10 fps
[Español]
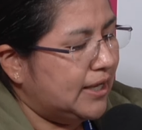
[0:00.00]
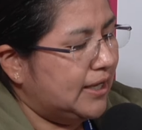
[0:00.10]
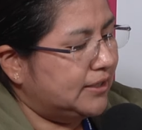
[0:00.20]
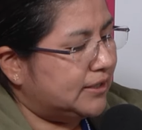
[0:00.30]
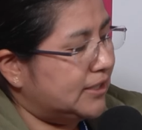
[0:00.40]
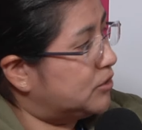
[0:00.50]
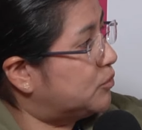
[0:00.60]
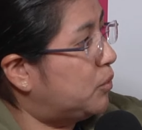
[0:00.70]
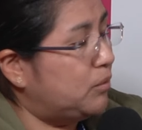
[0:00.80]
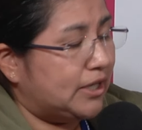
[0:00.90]
Entre sus
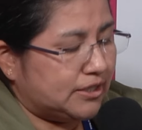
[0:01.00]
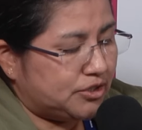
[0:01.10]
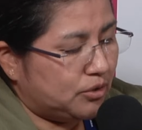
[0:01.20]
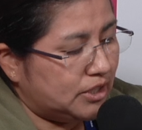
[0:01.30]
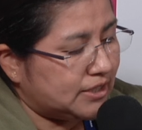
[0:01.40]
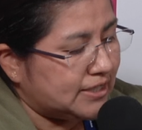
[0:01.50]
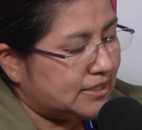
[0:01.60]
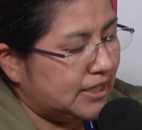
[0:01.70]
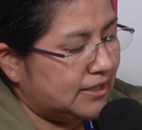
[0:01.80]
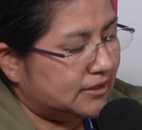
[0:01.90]
publicaciones
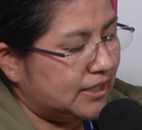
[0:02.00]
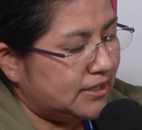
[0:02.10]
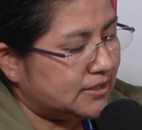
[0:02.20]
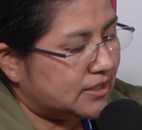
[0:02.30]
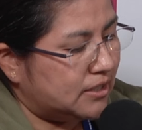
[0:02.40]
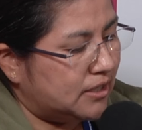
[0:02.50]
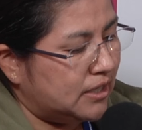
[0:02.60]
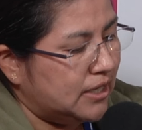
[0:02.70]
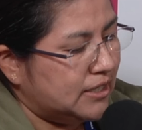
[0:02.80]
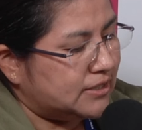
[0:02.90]
recientes
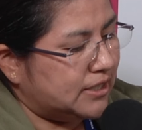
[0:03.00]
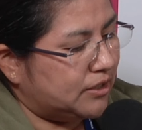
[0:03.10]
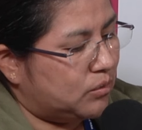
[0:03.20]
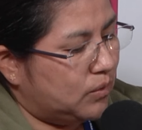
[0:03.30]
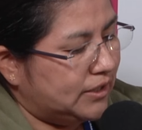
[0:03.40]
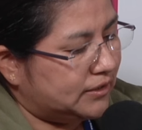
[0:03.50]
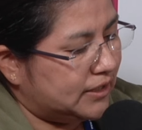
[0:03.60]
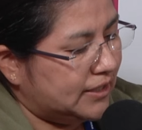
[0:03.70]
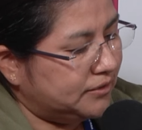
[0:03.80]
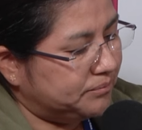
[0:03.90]
se
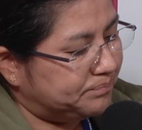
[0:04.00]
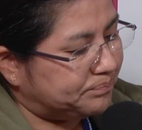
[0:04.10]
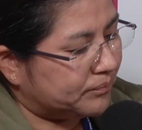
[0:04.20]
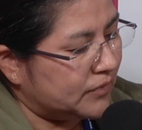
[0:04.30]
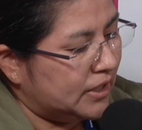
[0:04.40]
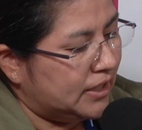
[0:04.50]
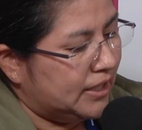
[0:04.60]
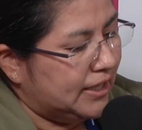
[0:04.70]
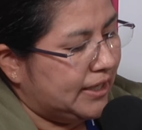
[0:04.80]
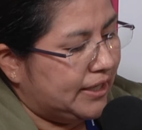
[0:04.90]
encuentran
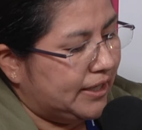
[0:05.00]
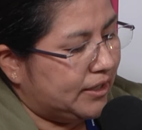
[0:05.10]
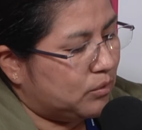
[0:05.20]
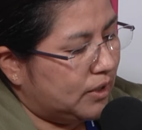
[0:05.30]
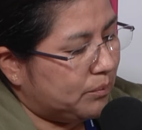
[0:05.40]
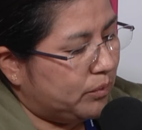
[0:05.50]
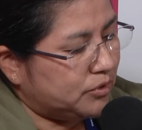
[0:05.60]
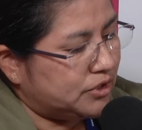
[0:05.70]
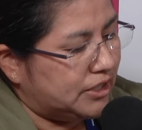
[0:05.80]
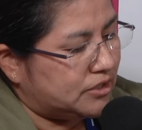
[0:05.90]
eh,
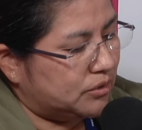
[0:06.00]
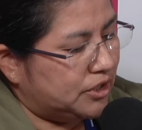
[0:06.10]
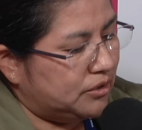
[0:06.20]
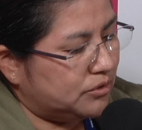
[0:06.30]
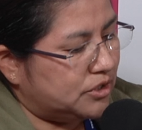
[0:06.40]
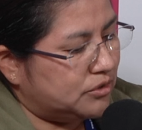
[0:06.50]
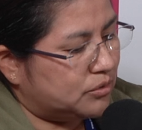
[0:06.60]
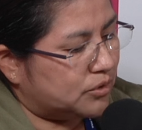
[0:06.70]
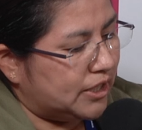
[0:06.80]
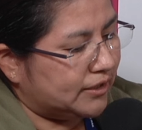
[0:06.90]
Cuerpos y Sonidos
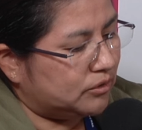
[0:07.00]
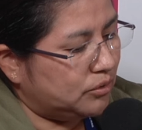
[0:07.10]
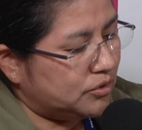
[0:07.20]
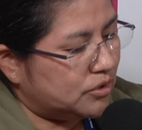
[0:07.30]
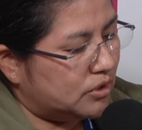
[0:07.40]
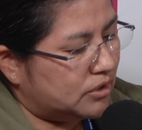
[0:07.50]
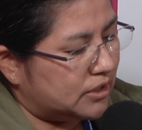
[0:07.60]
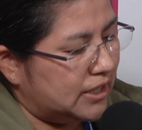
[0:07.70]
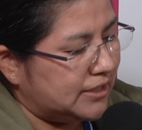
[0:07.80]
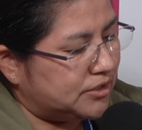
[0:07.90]
Insurrectos,
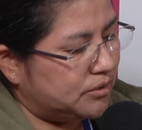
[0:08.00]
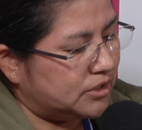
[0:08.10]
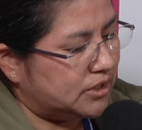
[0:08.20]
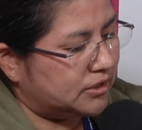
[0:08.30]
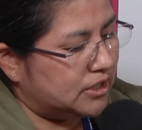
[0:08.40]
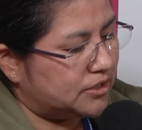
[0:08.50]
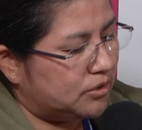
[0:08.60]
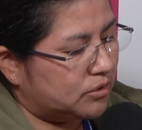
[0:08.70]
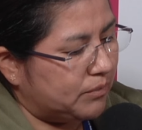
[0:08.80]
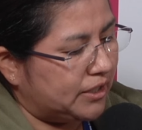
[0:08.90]
Relaciones entre el
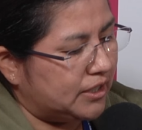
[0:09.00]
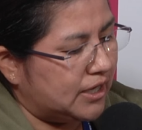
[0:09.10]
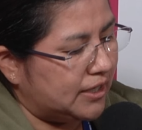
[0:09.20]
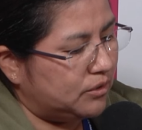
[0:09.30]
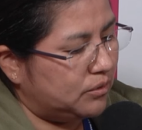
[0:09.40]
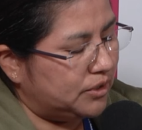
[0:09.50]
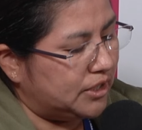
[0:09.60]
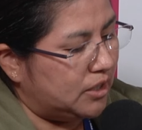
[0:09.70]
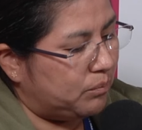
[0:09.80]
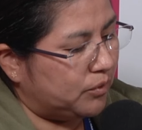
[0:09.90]
rock mexicano
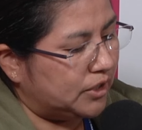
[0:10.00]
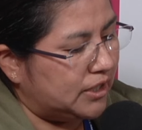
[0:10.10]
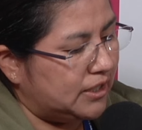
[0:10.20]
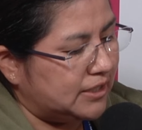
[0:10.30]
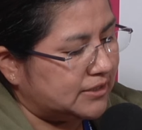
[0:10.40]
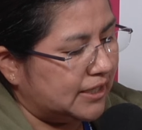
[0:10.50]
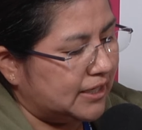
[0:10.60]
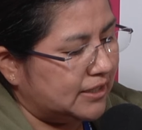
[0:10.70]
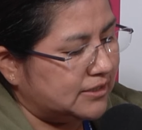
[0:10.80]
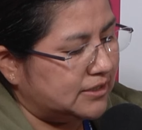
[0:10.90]
y el poder en las
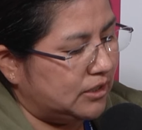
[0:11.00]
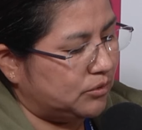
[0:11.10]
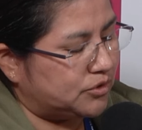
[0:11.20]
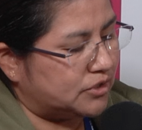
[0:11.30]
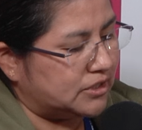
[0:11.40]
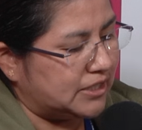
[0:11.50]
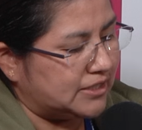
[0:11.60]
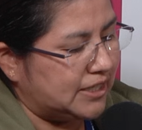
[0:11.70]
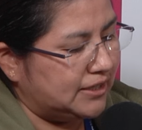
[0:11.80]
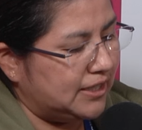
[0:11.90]
décadas de los
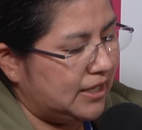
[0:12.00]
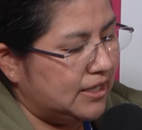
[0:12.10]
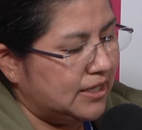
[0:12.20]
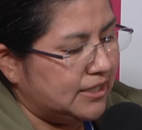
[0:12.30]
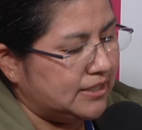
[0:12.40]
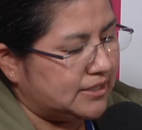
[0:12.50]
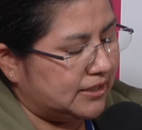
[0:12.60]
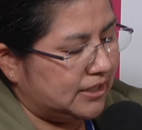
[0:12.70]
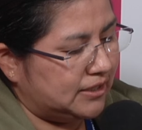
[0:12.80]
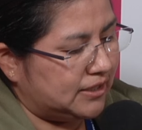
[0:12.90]
60 y
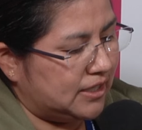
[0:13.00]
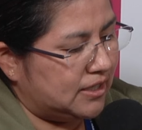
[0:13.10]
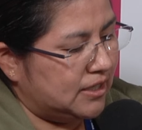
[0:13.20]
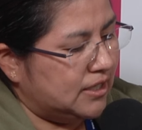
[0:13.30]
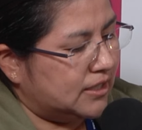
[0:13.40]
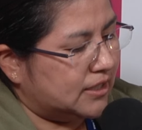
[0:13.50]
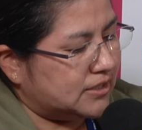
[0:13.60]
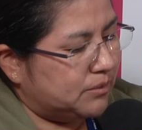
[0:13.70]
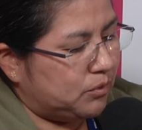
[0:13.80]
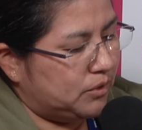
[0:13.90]
70, que
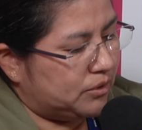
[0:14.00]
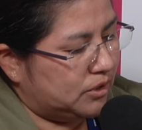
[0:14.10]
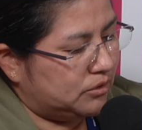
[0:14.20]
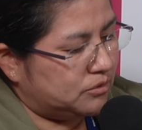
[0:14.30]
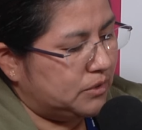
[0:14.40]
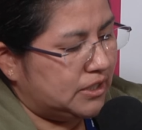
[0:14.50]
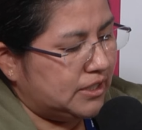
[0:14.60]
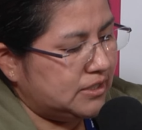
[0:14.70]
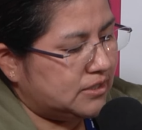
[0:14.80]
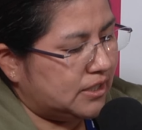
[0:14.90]
se publicó en
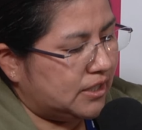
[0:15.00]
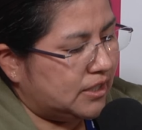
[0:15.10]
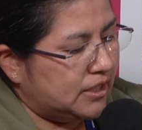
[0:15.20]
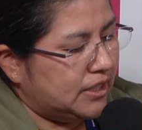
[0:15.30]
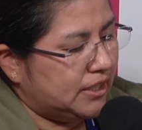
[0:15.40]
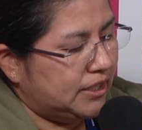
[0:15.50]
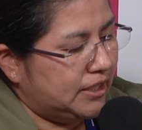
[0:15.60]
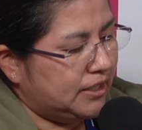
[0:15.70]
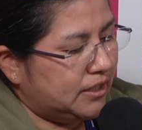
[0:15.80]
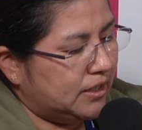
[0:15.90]
2015,
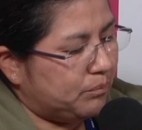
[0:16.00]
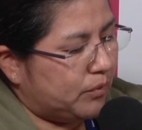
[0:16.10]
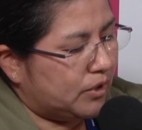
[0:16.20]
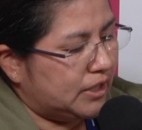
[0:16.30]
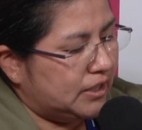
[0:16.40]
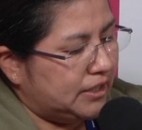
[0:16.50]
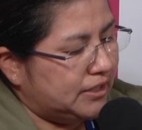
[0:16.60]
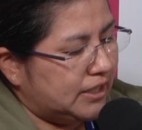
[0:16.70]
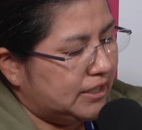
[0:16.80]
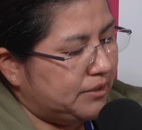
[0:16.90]
y, por el,
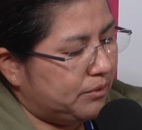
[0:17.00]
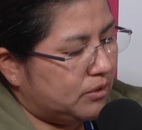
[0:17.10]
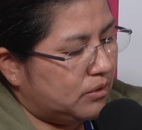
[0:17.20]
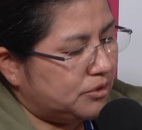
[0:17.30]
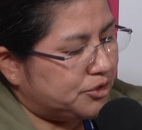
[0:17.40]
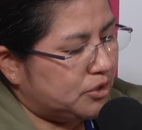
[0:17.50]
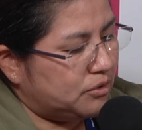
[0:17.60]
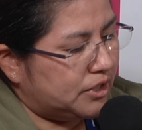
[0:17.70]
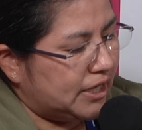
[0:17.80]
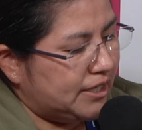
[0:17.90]
del libro
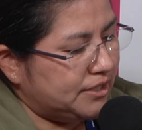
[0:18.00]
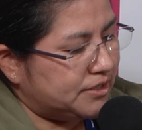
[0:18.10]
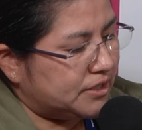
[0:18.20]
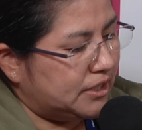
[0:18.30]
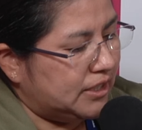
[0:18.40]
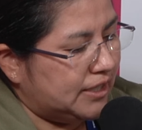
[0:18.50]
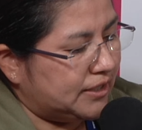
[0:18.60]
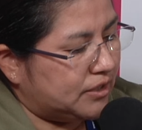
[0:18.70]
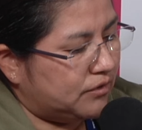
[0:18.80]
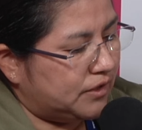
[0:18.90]
John Cage y la
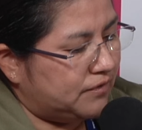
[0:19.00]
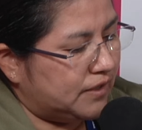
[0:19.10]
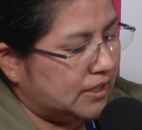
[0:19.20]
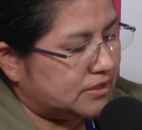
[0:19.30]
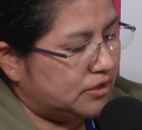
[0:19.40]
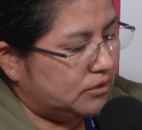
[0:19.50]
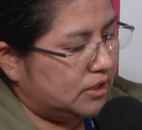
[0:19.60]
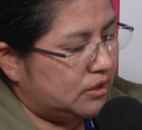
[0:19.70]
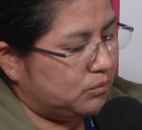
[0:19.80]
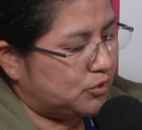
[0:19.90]
decodificación
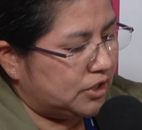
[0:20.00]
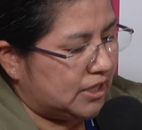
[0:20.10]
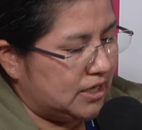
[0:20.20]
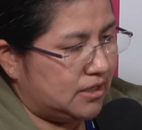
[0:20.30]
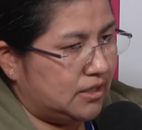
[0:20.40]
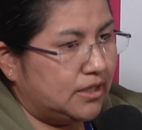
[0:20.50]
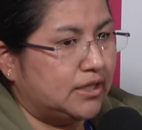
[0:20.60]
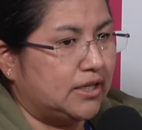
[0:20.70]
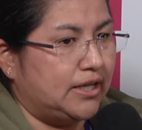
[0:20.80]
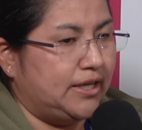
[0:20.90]
de lo musical,
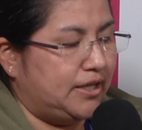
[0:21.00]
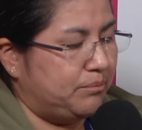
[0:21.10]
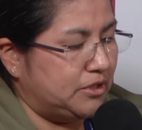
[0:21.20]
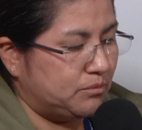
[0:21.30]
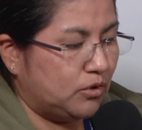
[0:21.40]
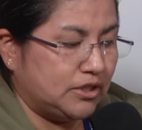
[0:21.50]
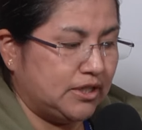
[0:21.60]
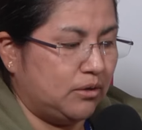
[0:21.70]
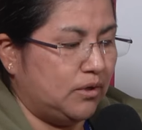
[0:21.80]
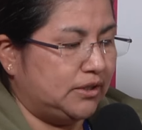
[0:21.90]
eh, mismo que se
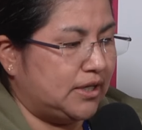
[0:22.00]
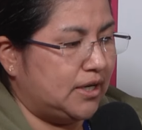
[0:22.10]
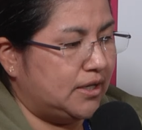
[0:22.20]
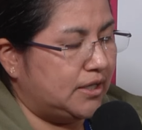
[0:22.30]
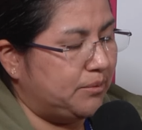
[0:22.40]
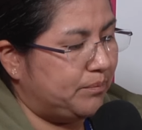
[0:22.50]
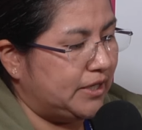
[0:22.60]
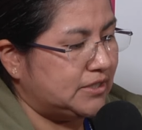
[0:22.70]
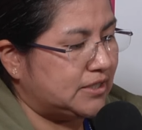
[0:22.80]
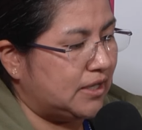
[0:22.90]
encuentra en
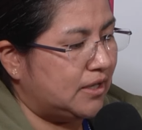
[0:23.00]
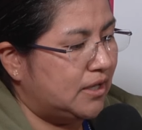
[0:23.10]
prensa.